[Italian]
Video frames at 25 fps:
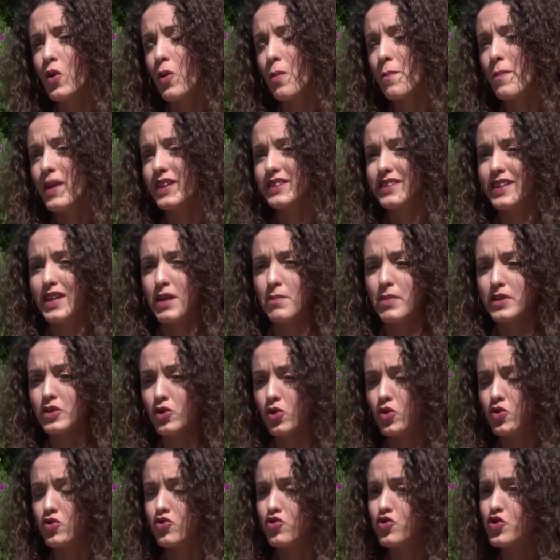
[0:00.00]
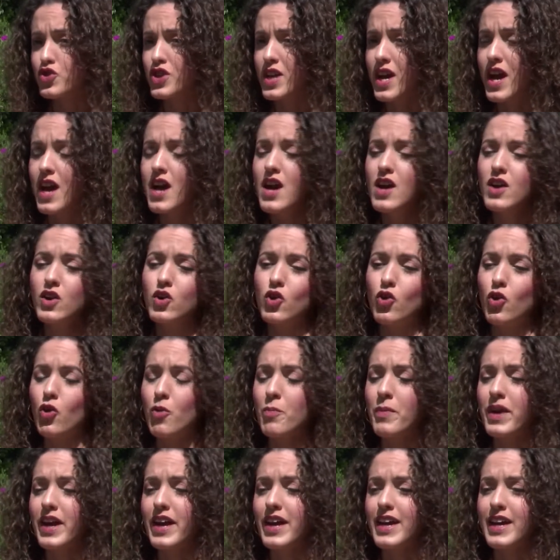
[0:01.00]
combattere patologie
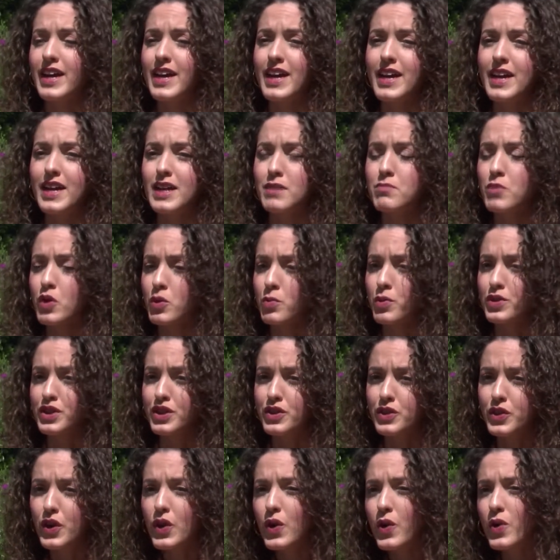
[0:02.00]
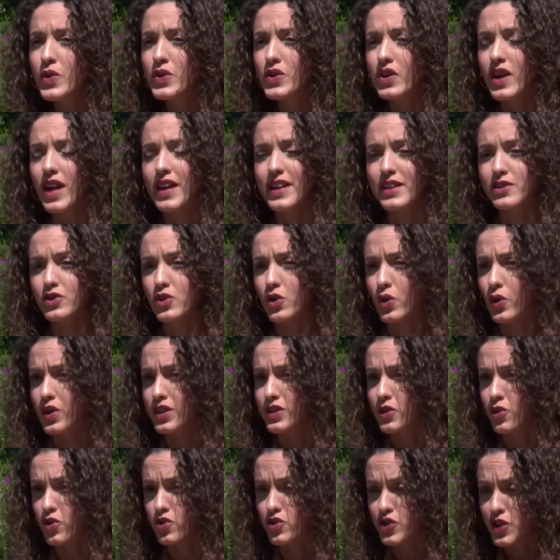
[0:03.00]
come eh, il morbo di Crohn, la
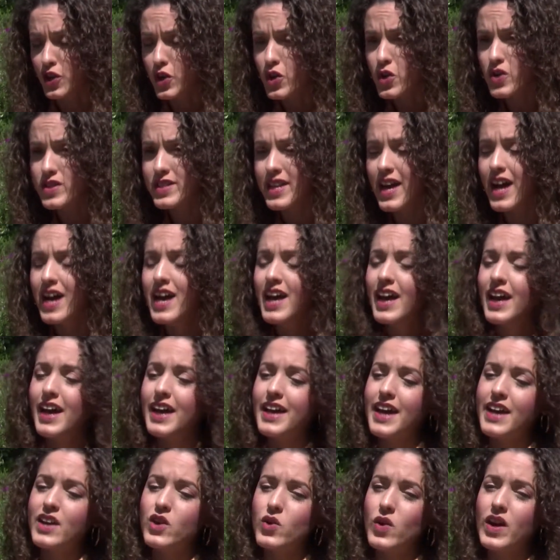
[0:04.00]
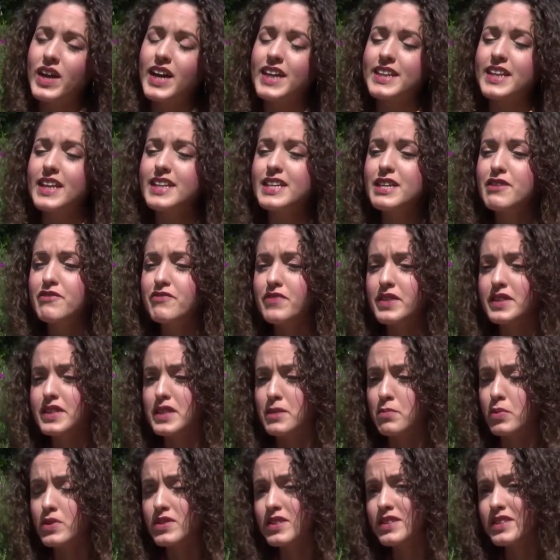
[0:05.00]
rettocolite ulcerosa e hanno anche degli
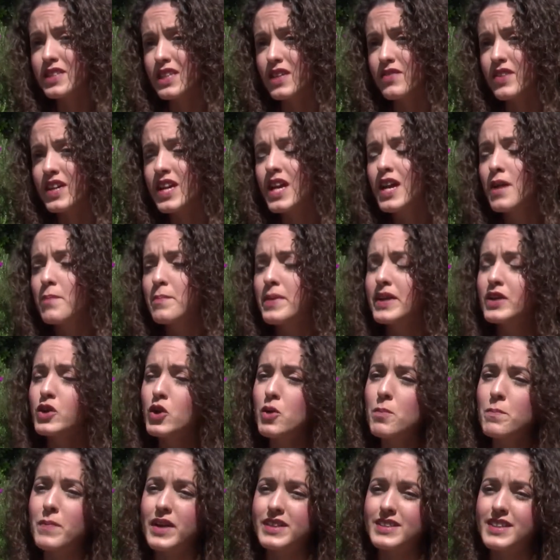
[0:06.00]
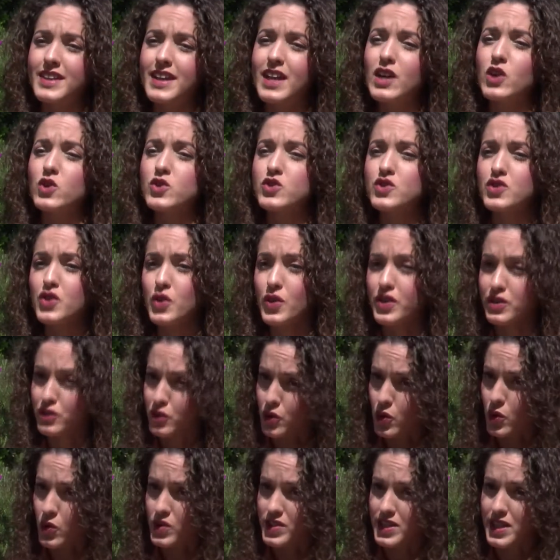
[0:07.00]
effetti positivi per combattere
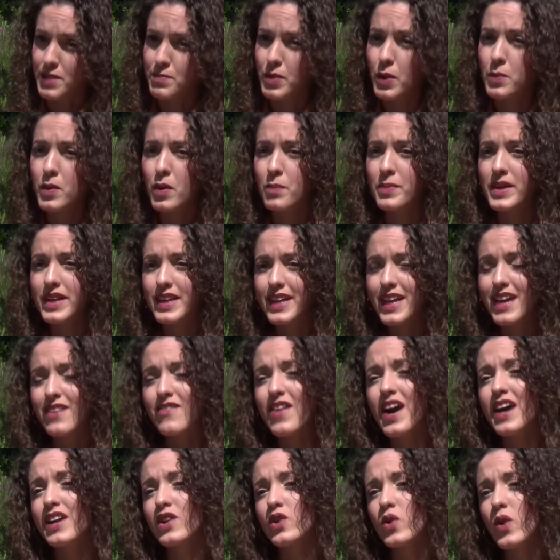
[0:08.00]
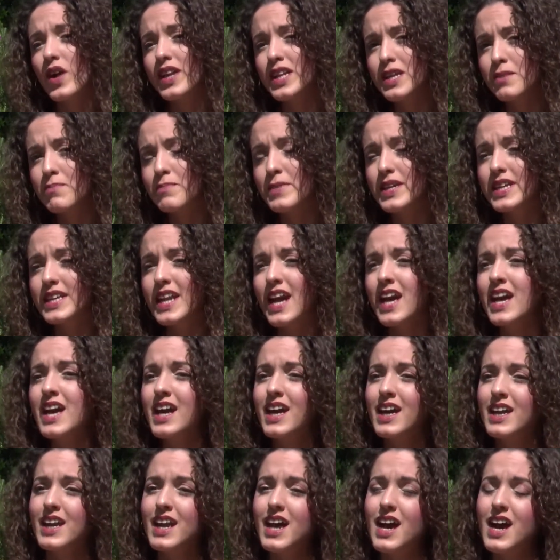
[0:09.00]
l'osteoartrosi, proprio perché vanno a inibire
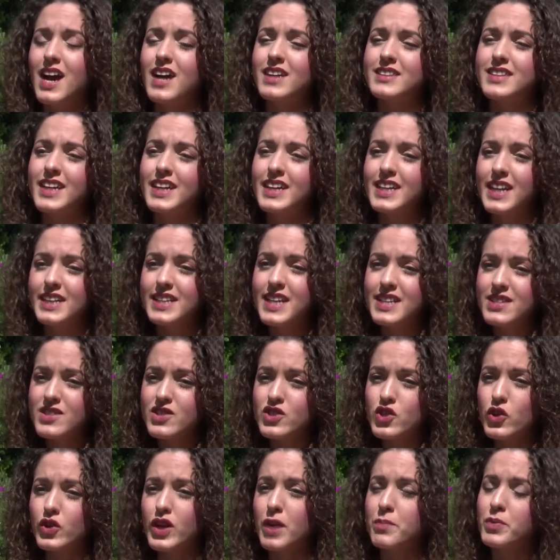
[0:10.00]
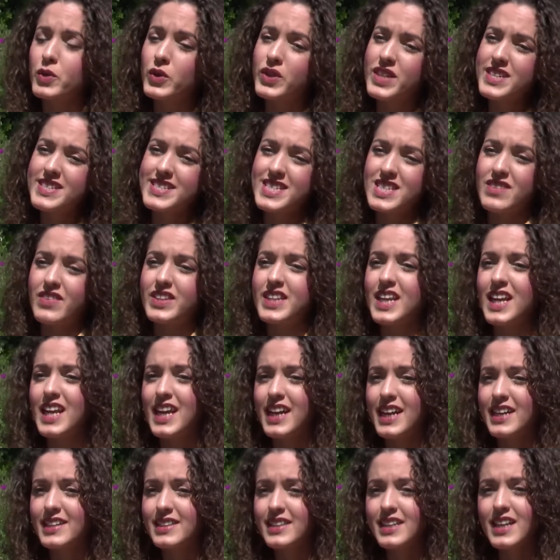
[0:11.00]
la degradazione progressiva
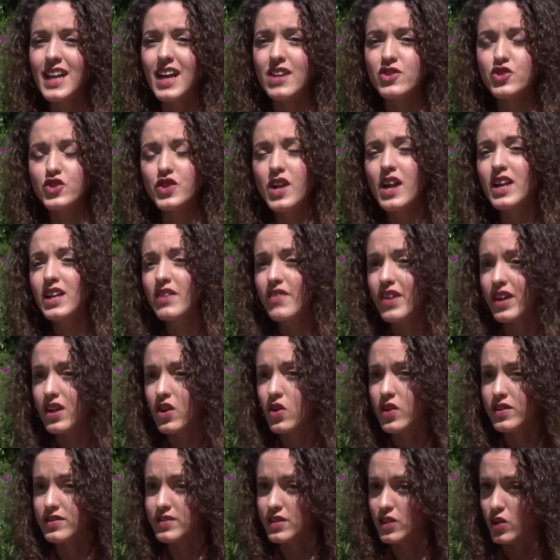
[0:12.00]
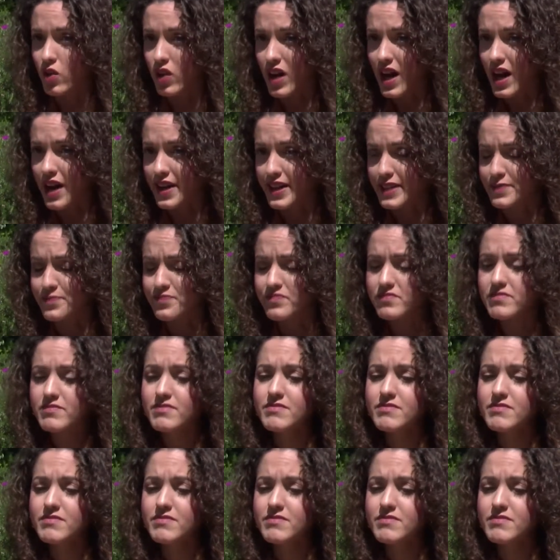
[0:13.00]
della cartilagine a livello articolare.